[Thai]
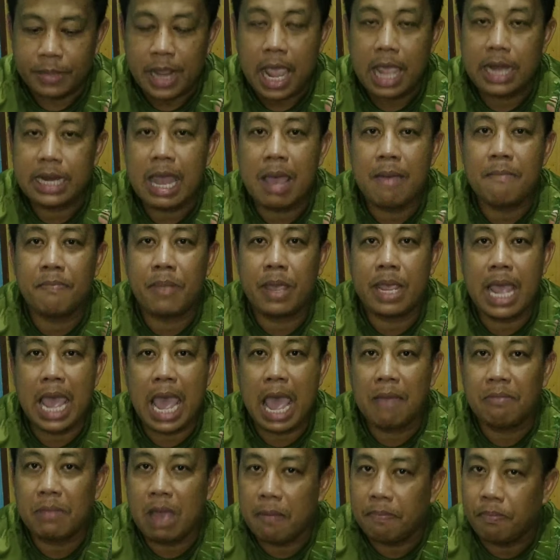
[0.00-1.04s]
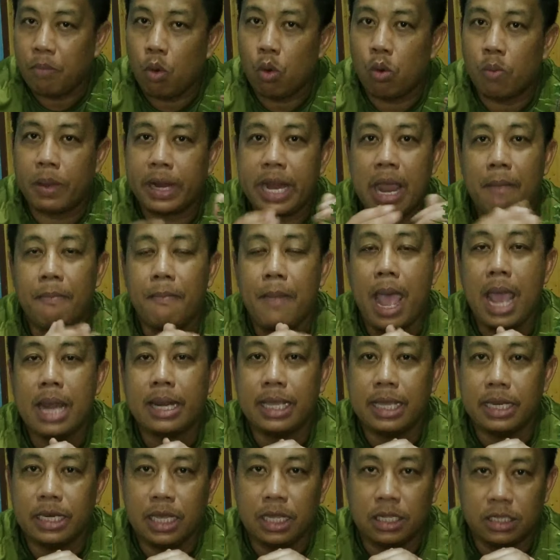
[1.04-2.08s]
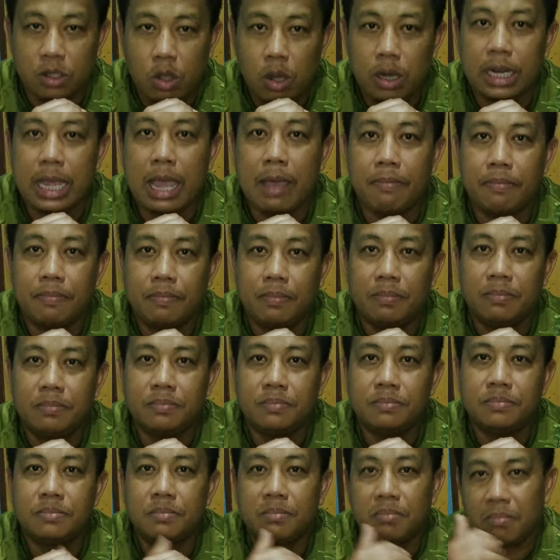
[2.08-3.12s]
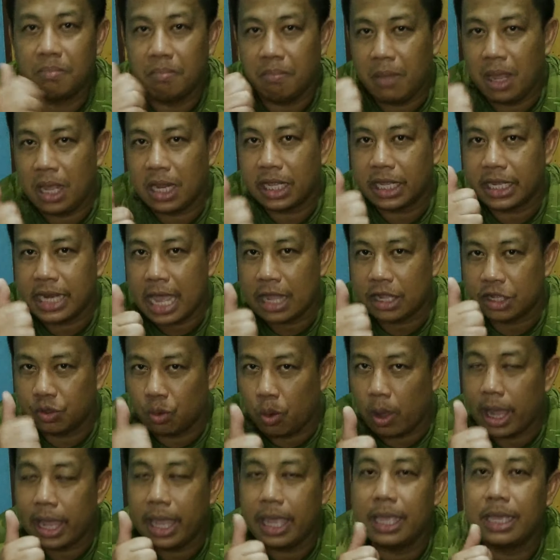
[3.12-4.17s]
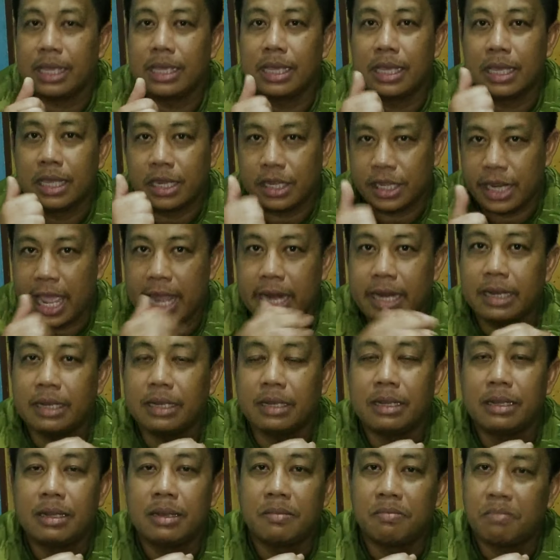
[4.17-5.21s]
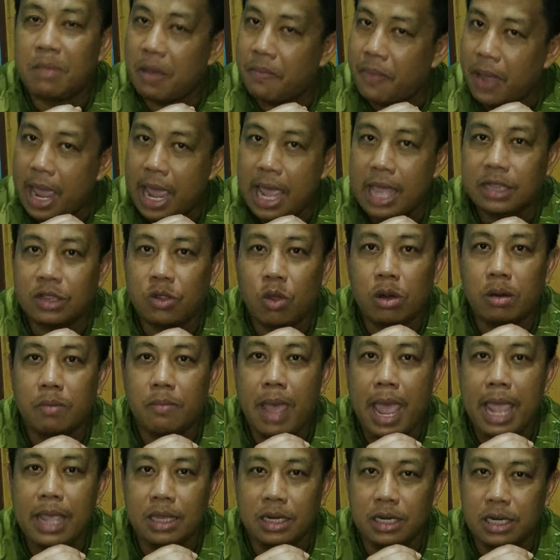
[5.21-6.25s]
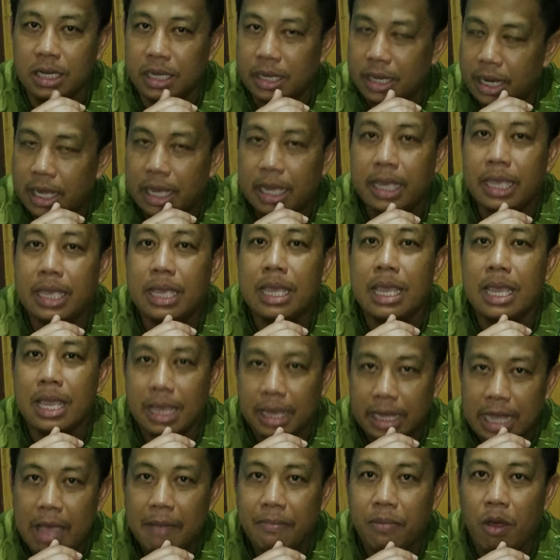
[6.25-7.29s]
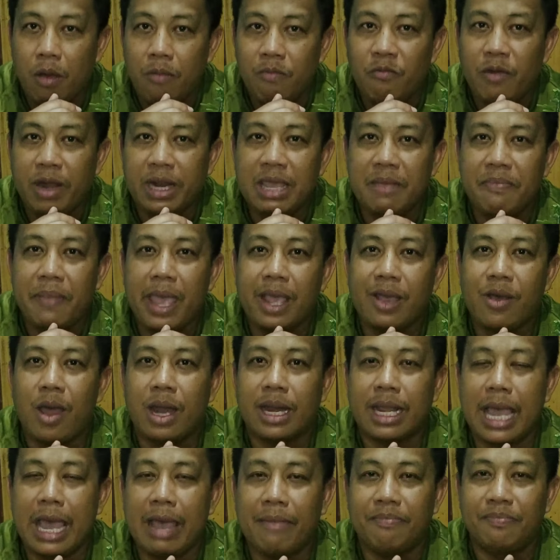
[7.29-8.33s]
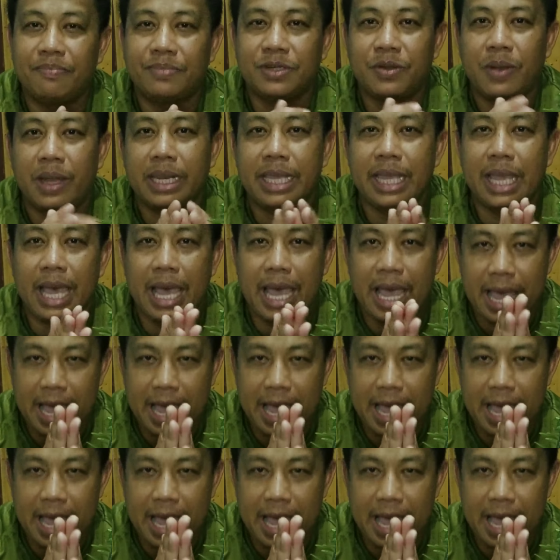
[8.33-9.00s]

แนะนำไปหามาปลูกประดับบ้านอีกหนึ่งต้นครับ มีลักษณะสวย เด่น ไม่ แพ้ต้นไม้อื่นๆเลย ครับผม วันนี้ไปก่อนครับ สวัสดีค